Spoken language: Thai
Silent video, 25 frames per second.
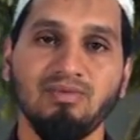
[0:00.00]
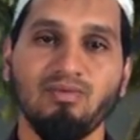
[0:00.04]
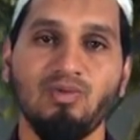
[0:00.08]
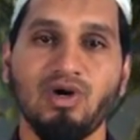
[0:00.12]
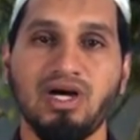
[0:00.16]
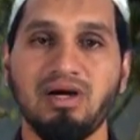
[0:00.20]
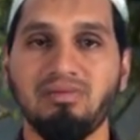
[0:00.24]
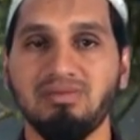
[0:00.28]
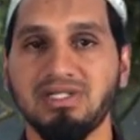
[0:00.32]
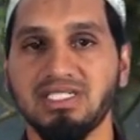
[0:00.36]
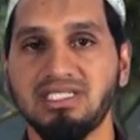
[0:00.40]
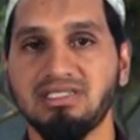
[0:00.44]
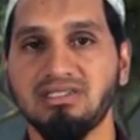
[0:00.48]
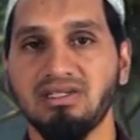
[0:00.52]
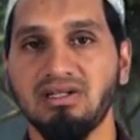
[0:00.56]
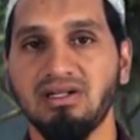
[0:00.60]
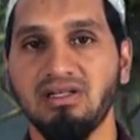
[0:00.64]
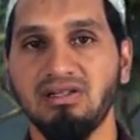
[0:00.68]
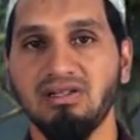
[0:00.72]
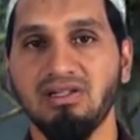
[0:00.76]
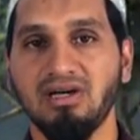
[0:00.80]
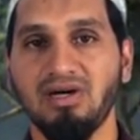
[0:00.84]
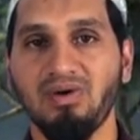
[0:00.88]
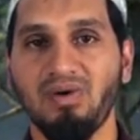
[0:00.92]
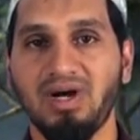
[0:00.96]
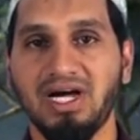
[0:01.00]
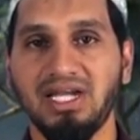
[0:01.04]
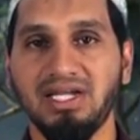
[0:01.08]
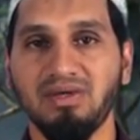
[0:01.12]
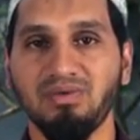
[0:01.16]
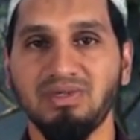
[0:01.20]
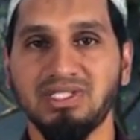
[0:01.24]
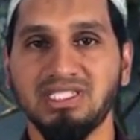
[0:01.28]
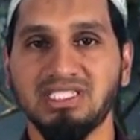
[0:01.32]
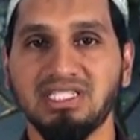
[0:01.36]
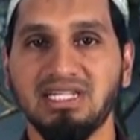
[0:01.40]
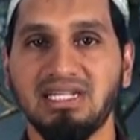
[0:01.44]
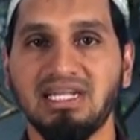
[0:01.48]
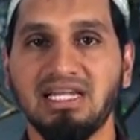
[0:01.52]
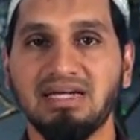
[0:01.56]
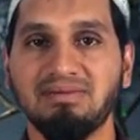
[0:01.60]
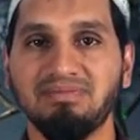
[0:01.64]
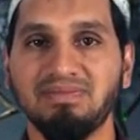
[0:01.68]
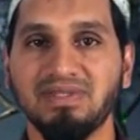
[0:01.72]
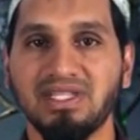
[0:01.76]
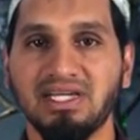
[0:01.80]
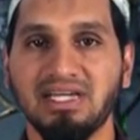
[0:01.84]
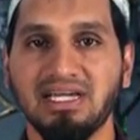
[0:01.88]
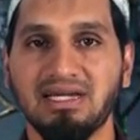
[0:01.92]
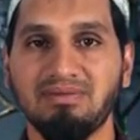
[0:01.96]
มุฮัมมัดสุลลัลฮวาเลวะสัลลัม
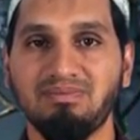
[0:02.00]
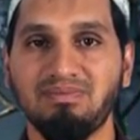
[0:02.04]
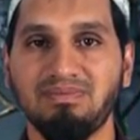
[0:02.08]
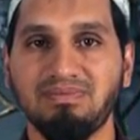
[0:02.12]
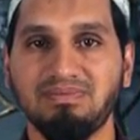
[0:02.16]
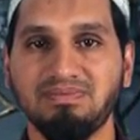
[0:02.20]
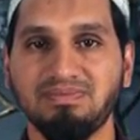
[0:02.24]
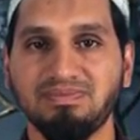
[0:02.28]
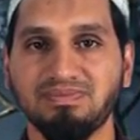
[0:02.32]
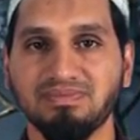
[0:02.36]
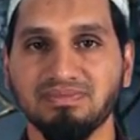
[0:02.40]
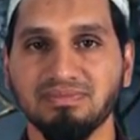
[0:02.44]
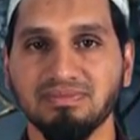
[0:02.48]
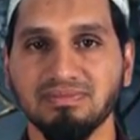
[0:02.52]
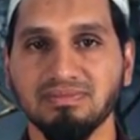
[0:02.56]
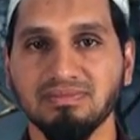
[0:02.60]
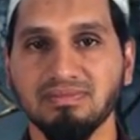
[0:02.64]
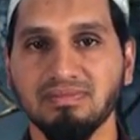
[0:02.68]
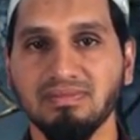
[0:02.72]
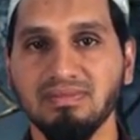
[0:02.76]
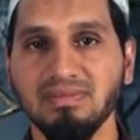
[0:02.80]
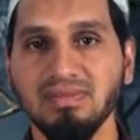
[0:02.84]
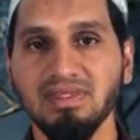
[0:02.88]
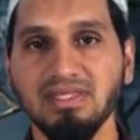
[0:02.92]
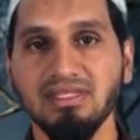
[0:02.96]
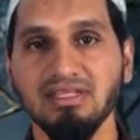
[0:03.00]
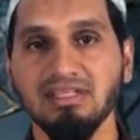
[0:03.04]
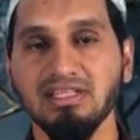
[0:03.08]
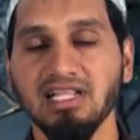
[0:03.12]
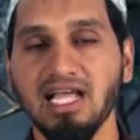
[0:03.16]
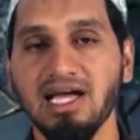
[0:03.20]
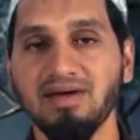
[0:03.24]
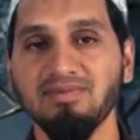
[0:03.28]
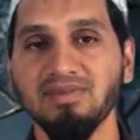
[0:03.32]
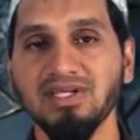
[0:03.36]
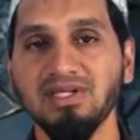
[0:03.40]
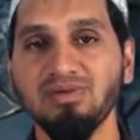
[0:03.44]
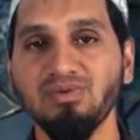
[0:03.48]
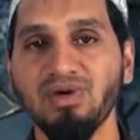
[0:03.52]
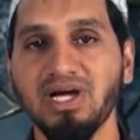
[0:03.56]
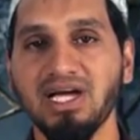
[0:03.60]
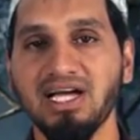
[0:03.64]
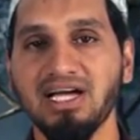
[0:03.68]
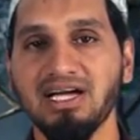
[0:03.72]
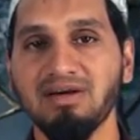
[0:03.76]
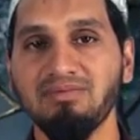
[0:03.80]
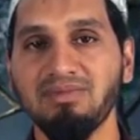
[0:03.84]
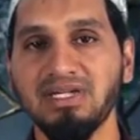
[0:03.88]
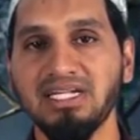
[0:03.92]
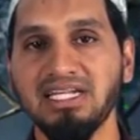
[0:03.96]
นะครับามท่านว่า
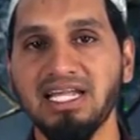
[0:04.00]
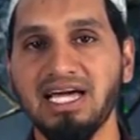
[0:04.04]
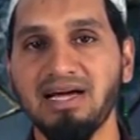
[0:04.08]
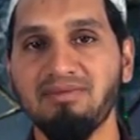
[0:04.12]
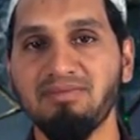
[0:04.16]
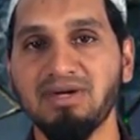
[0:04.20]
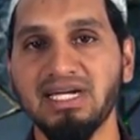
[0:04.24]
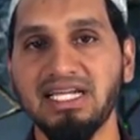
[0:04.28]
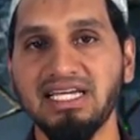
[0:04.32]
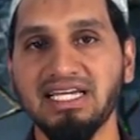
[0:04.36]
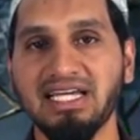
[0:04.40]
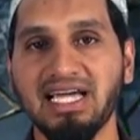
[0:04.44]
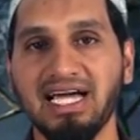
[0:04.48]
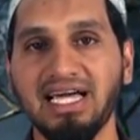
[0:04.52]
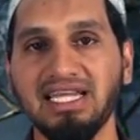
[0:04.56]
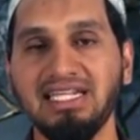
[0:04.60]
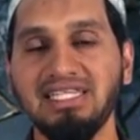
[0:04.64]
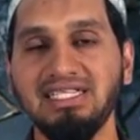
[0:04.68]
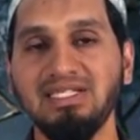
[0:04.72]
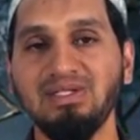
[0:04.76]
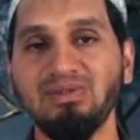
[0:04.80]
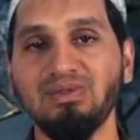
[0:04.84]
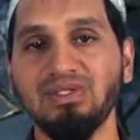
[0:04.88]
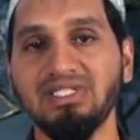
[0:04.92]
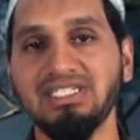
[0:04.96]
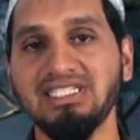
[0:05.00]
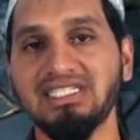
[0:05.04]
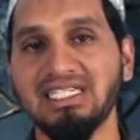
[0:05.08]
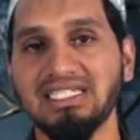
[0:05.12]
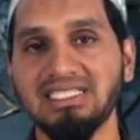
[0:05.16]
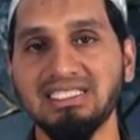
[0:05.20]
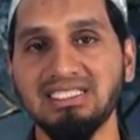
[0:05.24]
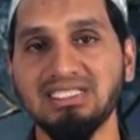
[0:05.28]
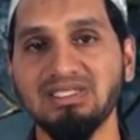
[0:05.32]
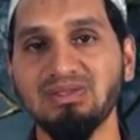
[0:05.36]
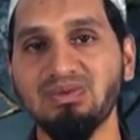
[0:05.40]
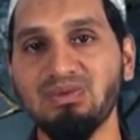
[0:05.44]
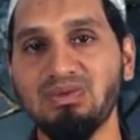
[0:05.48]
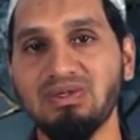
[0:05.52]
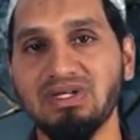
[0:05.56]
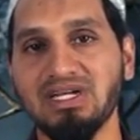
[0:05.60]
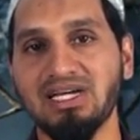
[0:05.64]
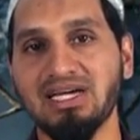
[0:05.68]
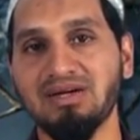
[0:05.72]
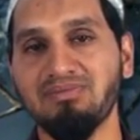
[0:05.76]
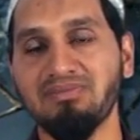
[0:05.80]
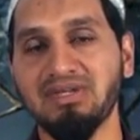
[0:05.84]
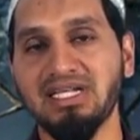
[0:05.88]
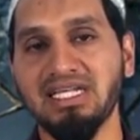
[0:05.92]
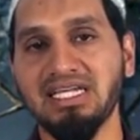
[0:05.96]
บรรดามาลายกาที่อยู่ที่ชั้นสูง
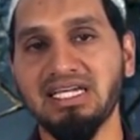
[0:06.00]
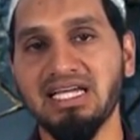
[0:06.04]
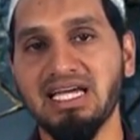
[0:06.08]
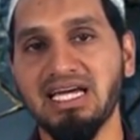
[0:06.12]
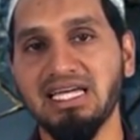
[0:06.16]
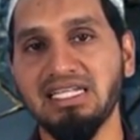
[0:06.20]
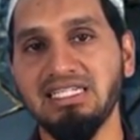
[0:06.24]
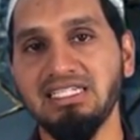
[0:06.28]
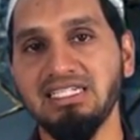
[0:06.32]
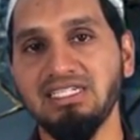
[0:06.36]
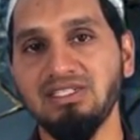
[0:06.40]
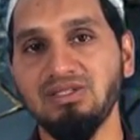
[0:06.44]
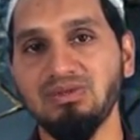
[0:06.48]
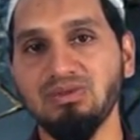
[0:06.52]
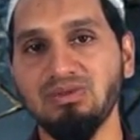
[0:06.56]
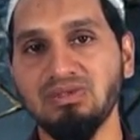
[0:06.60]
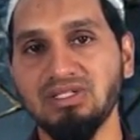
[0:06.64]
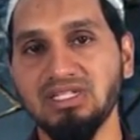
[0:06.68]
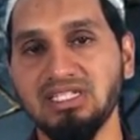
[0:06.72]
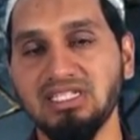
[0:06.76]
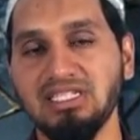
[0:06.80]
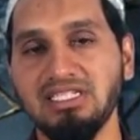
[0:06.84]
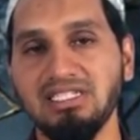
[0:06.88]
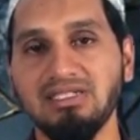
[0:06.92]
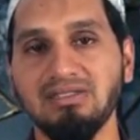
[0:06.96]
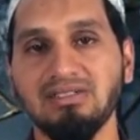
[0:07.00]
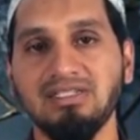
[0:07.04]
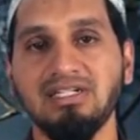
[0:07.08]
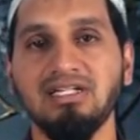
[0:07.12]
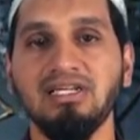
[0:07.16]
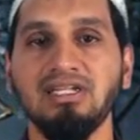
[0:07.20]
นะครับมาลายกาที่อยู่ในที่